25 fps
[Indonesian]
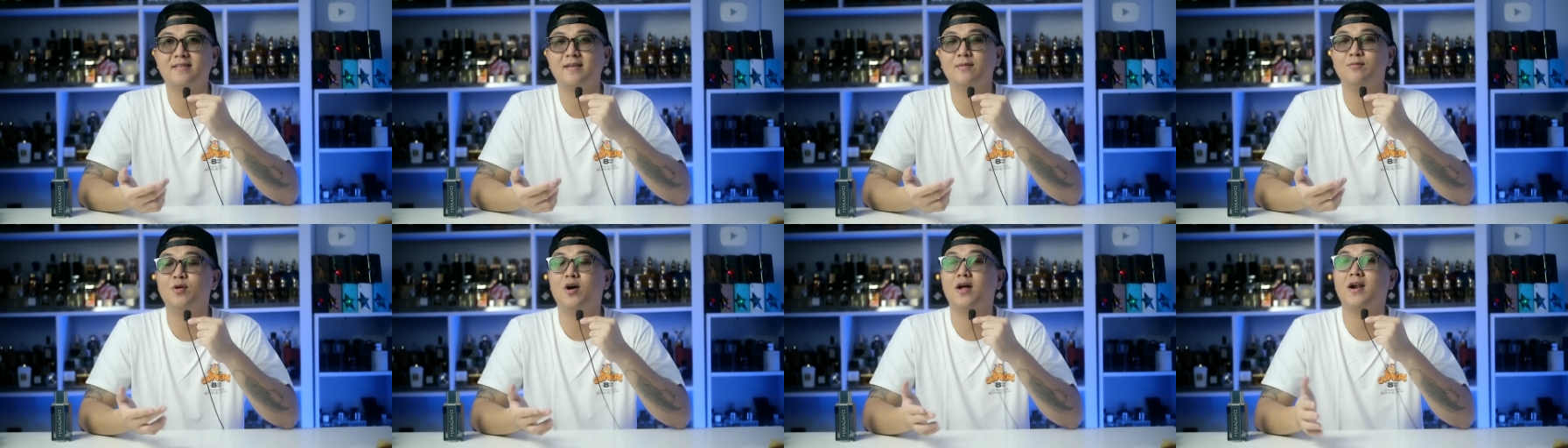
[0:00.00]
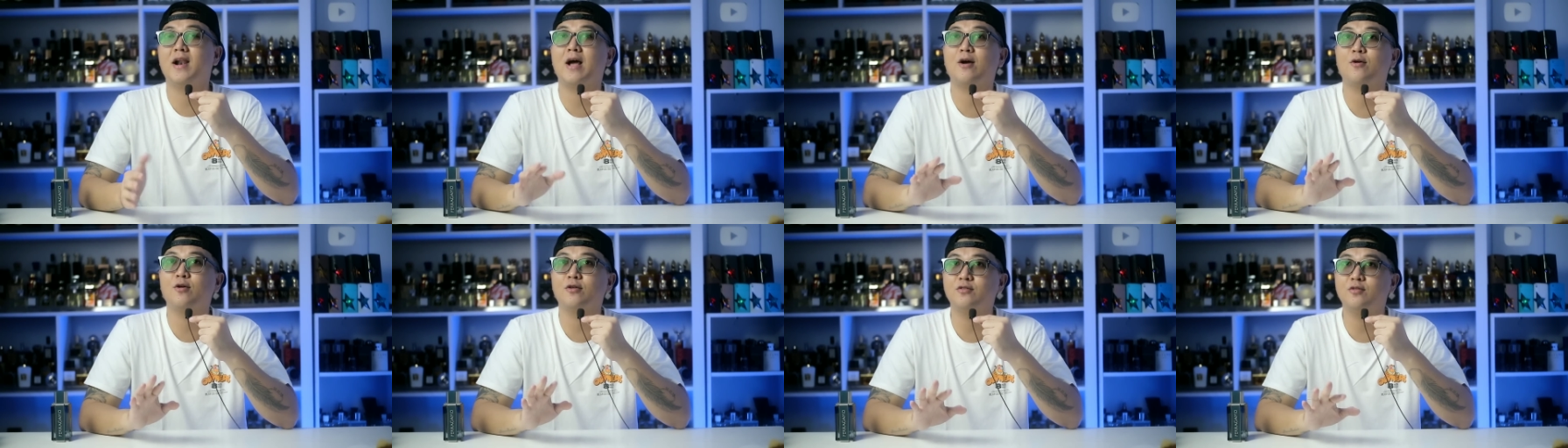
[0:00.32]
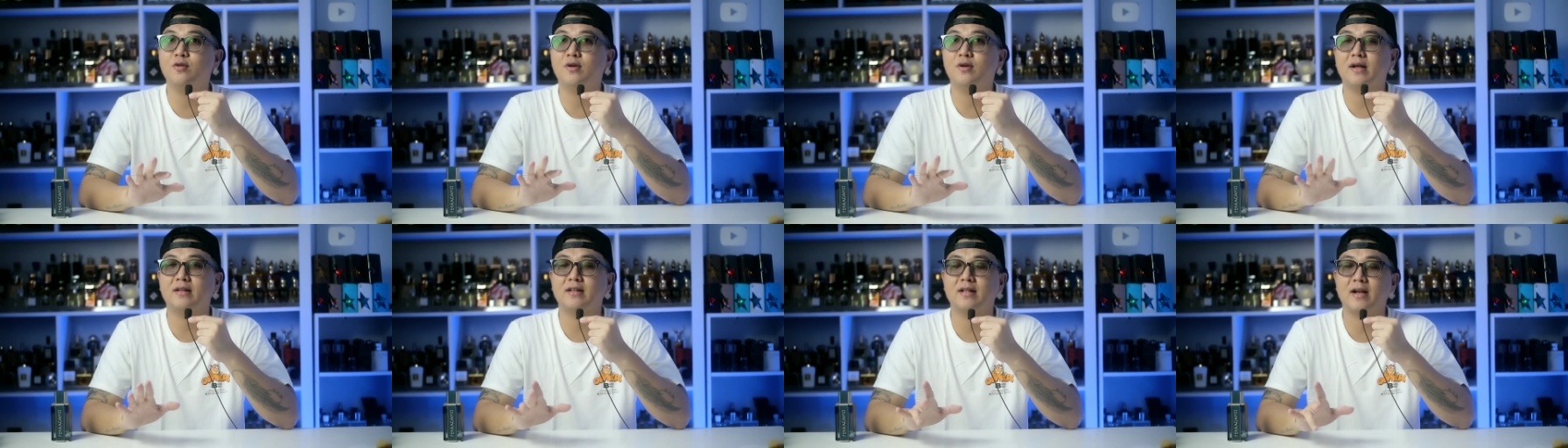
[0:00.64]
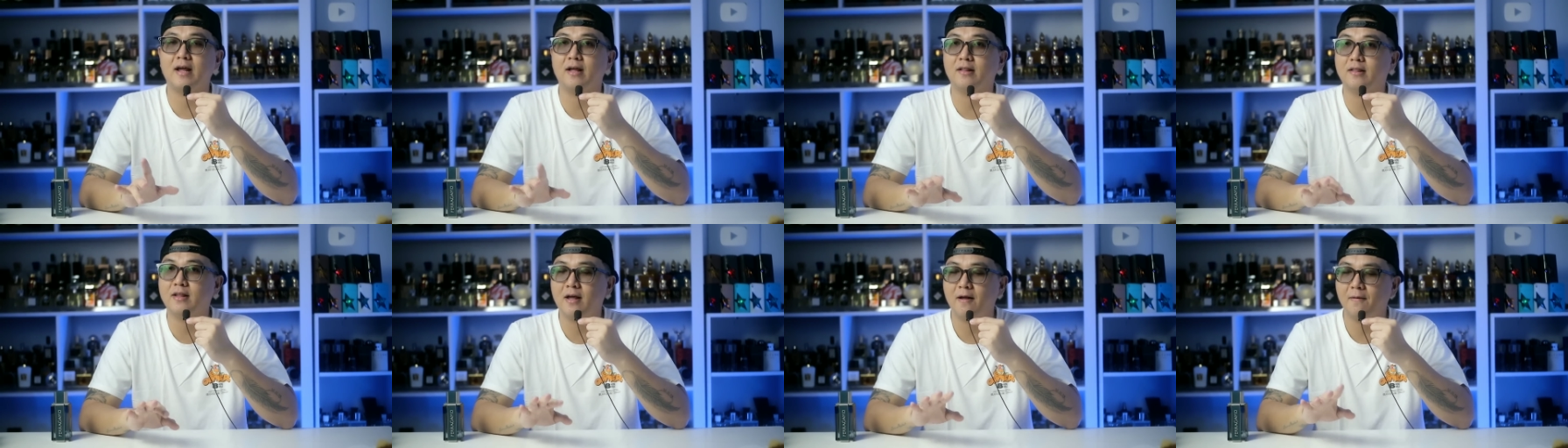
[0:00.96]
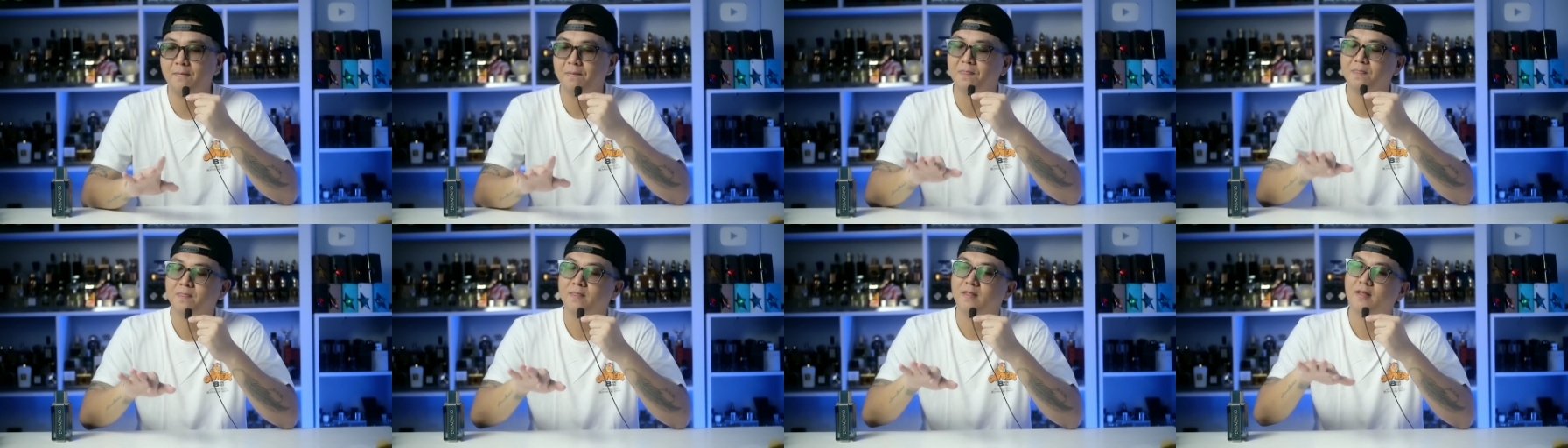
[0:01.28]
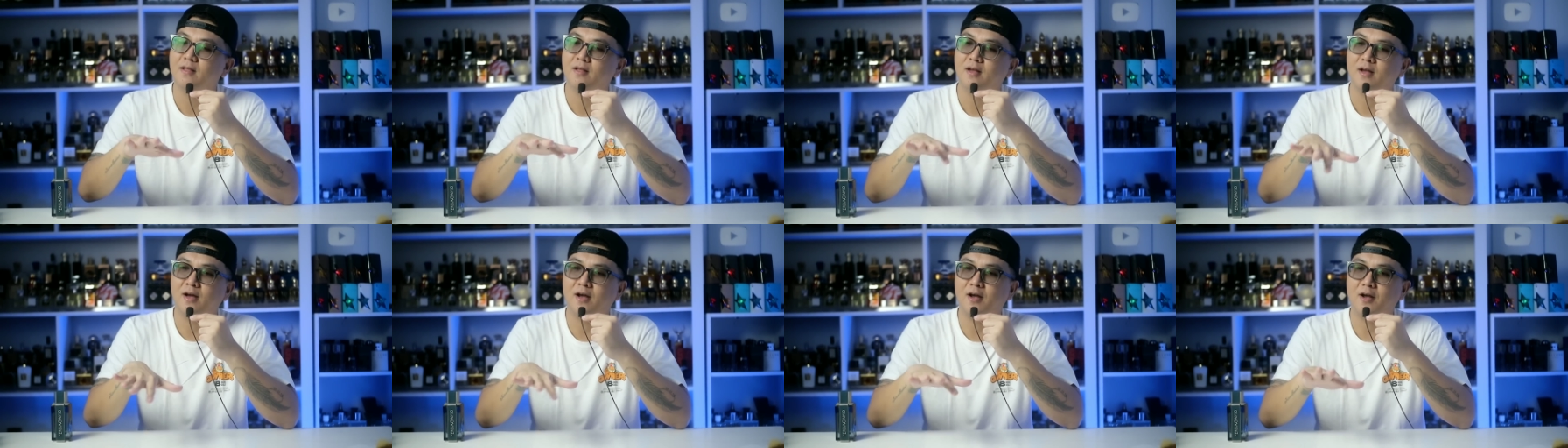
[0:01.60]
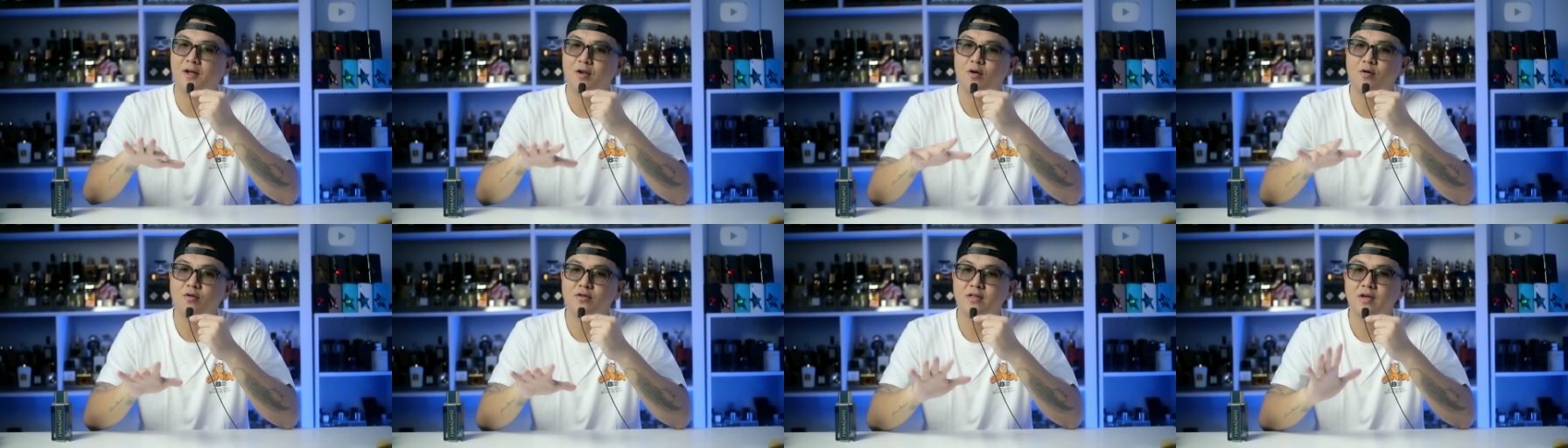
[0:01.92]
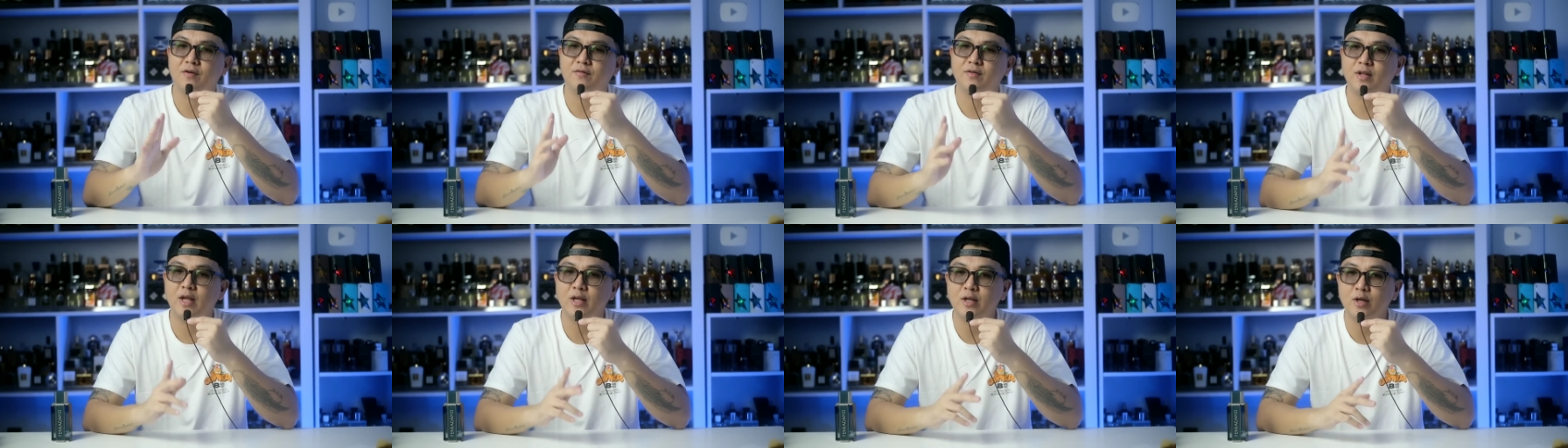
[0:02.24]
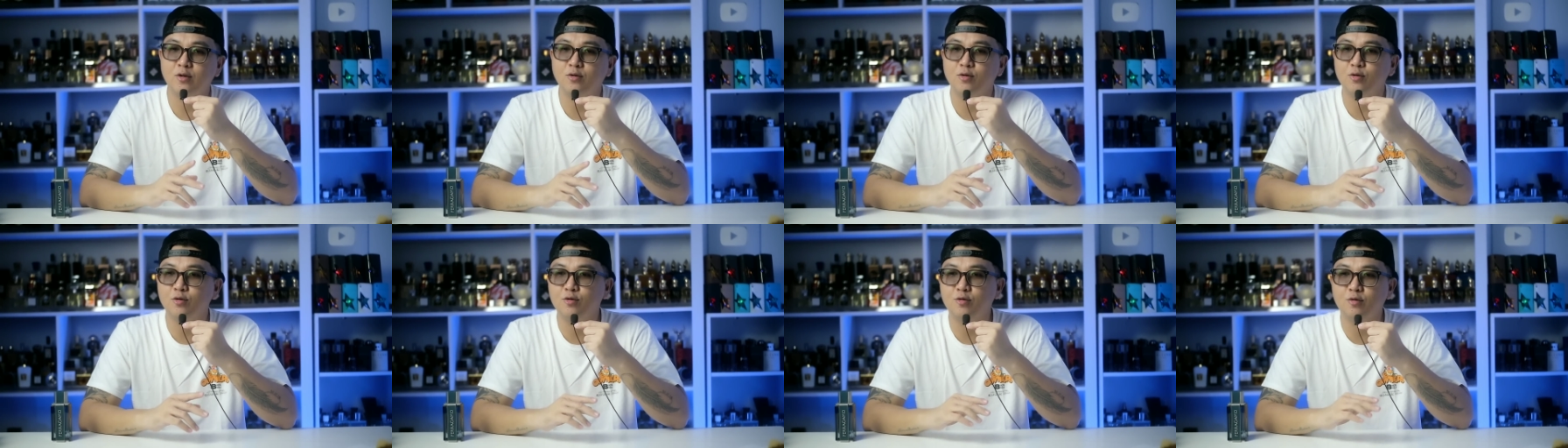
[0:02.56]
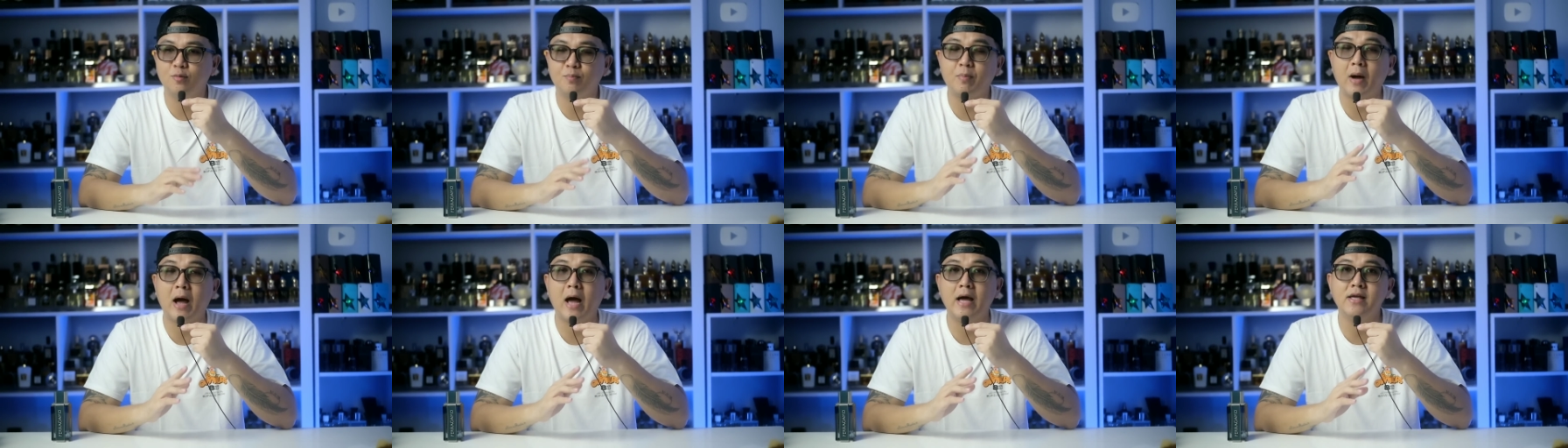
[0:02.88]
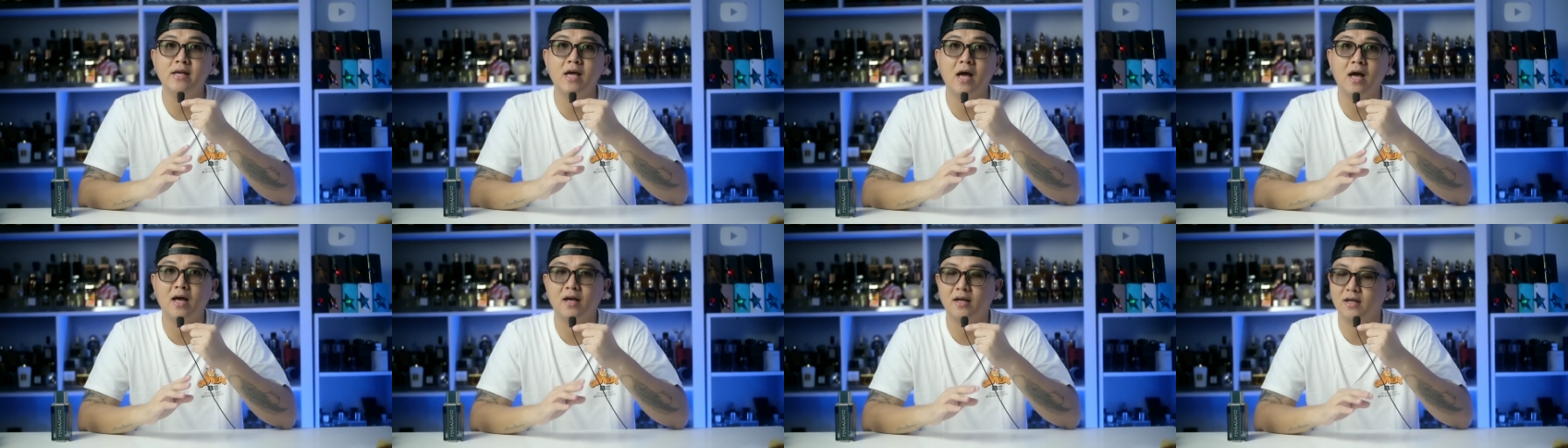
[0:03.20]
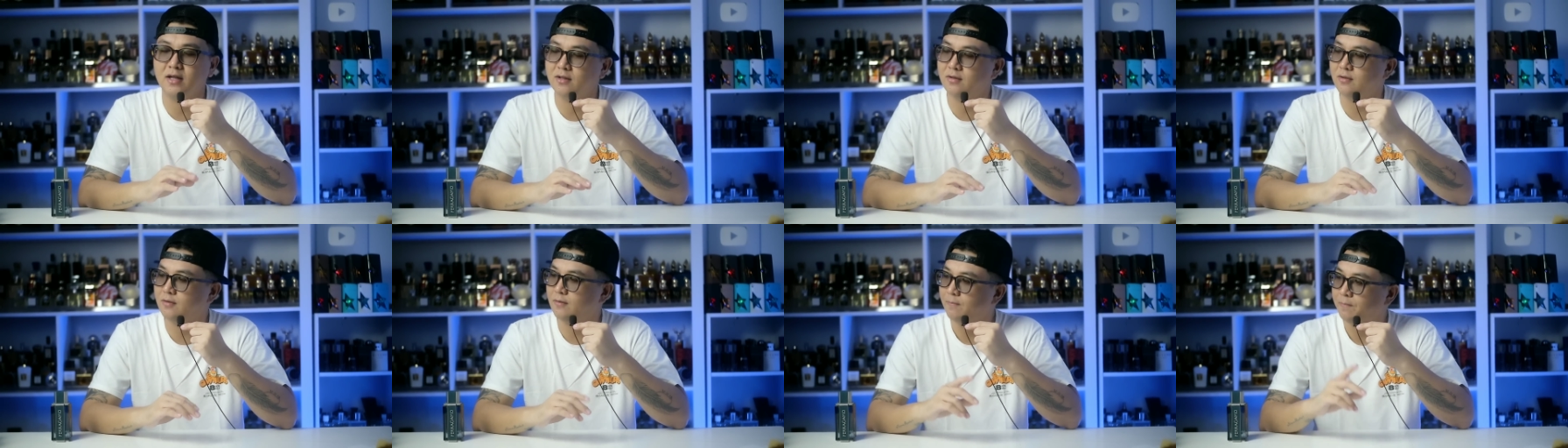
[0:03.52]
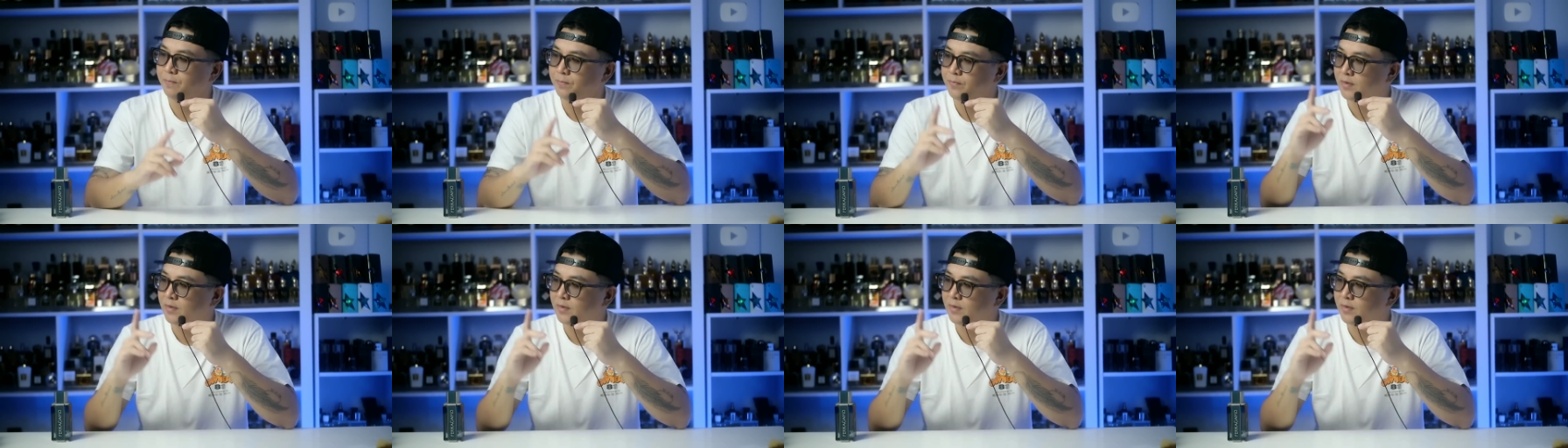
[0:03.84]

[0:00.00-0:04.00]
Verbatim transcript: Semua Lacoste tuh rata-rata uh, eh, longevity-nya itu payah gitu.